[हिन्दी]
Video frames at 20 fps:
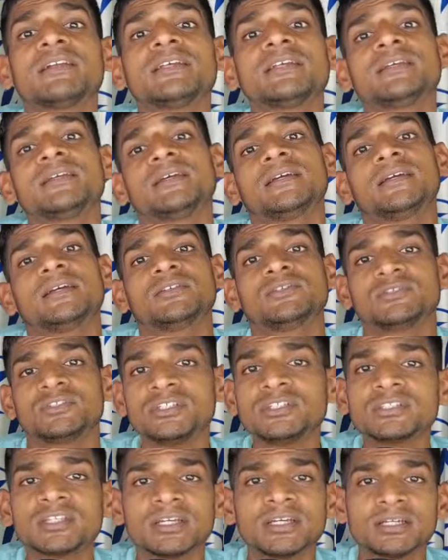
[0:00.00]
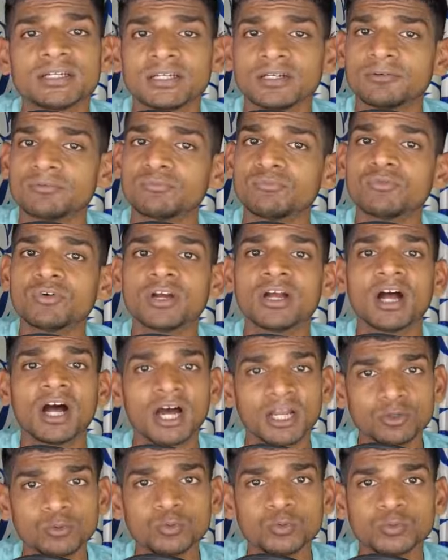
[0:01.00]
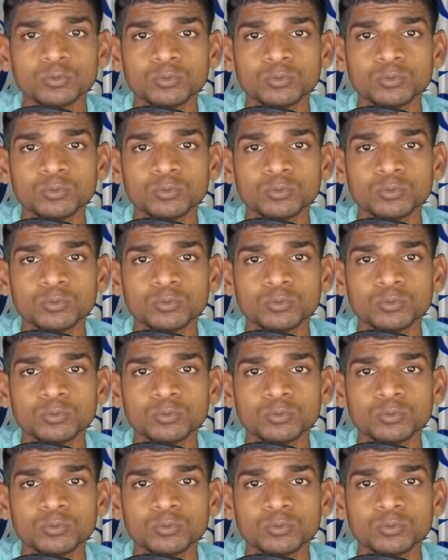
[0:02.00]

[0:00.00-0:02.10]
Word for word: वाली चीज है वो है आलू